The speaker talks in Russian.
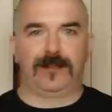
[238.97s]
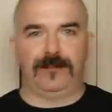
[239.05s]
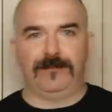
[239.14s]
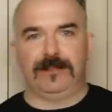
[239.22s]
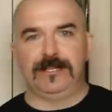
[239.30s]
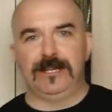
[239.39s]

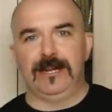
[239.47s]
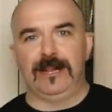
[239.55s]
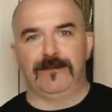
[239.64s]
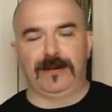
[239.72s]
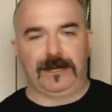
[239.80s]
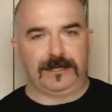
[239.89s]

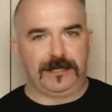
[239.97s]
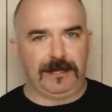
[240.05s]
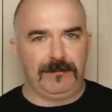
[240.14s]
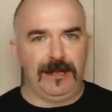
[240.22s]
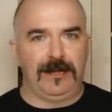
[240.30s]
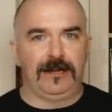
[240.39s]
Квинтилия Вара с
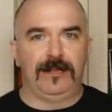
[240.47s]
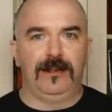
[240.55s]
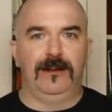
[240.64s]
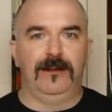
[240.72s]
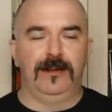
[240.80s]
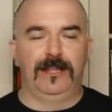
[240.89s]
тремя э,
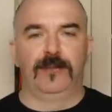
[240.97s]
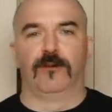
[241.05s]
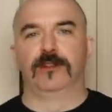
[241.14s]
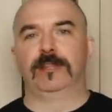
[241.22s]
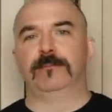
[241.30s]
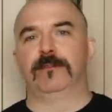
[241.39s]

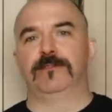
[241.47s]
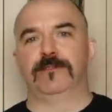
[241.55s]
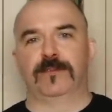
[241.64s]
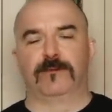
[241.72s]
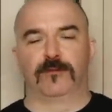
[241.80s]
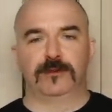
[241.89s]
легионами в
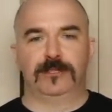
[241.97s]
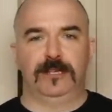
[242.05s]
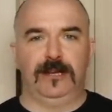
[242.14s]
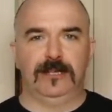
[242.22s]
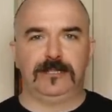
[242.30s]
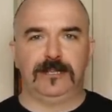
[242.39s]

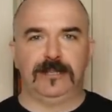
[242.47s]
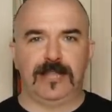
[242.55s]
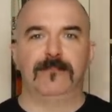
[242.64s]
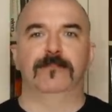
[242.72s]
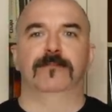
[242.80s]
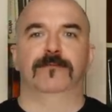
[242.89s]
Тевтобурский лес и
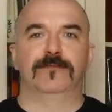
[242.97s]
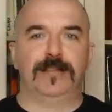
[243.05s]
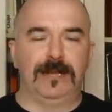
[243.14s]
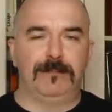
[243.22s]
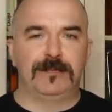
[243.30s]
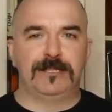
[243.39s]
там в
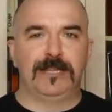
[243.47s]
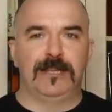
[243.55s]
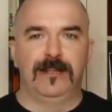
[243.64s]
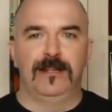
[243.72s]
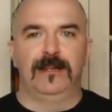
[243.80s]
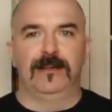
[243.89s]
дребезги